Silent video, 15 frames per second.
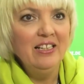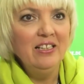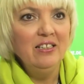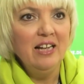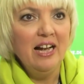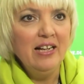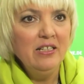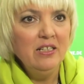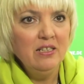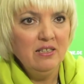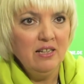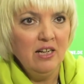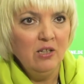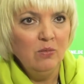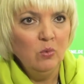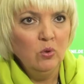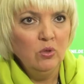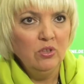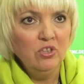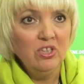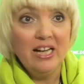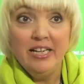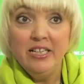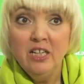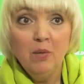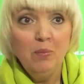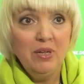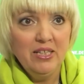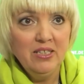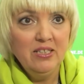gegen die Altersarmut, ist
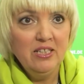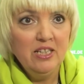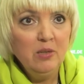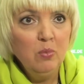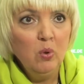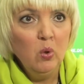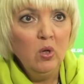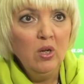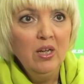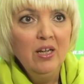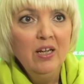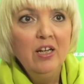reiner Placebo.